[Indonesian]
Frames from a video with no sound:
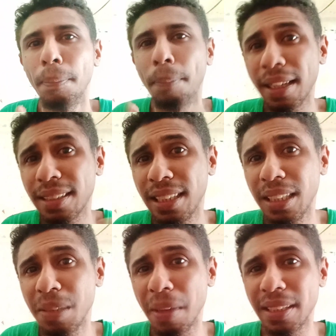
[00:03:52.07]

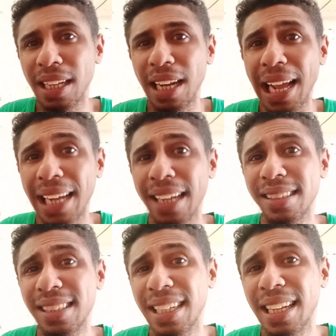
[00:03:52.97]
Pasti masalah
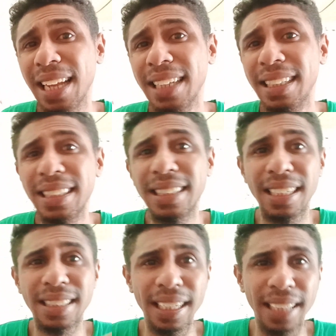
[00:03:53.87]
akan segera
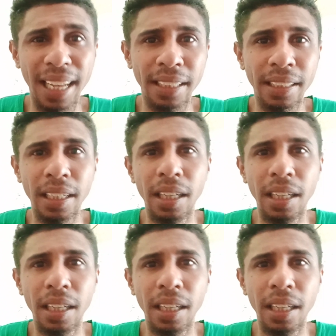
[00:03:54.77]
diselesaikan.